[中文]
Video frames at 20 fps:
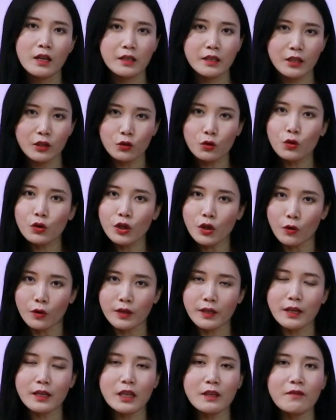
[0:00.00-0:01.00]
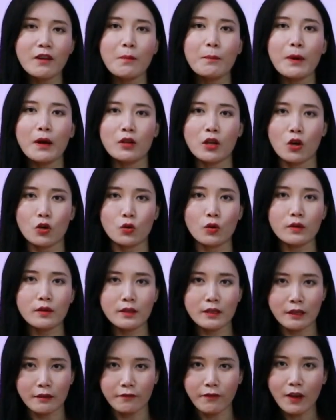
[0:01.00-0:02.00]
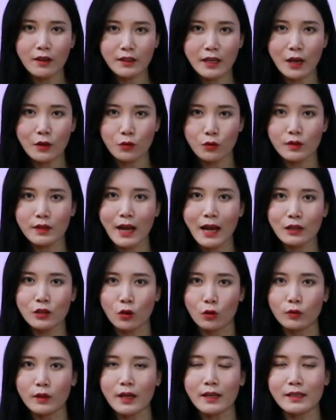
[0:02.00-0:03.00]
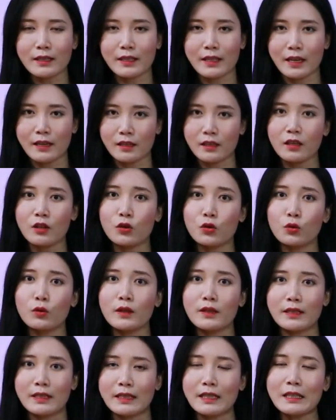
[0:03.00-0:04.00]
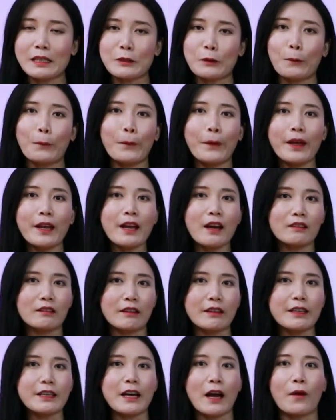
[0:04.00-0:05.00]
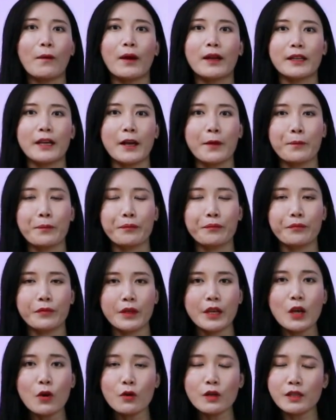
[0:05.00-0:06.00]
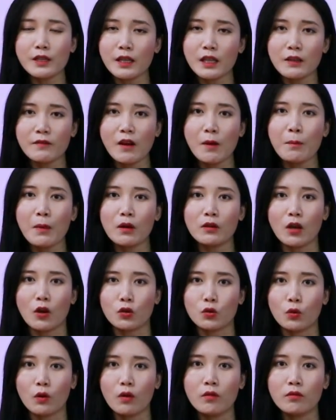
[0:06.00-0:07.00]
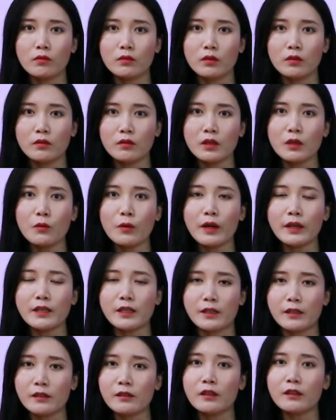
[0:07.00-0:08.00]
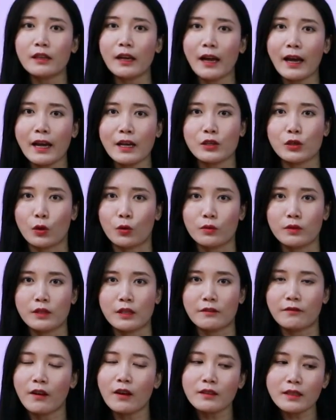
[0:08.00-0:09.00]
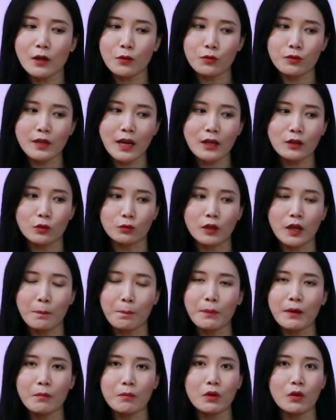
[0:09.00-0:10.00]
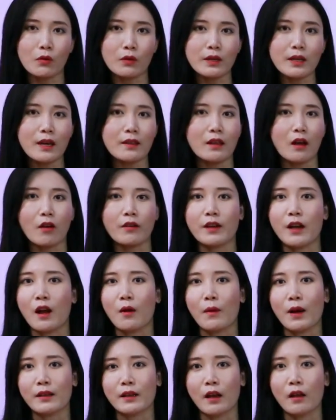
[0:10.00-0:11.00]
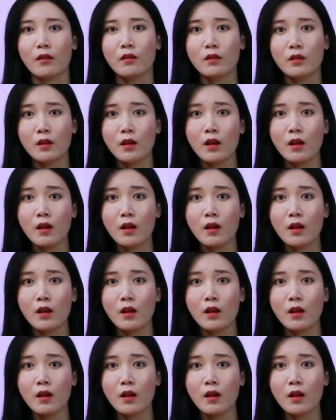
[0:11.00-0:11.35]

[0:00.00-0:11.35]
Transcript: 此处有一些地方报道说，警方在瑜伽球内检测出了极其微量的一氧化碳，也有一些地方报道说，因为时隔太久，警方在瑜伽球内并没有验到一氧化碳。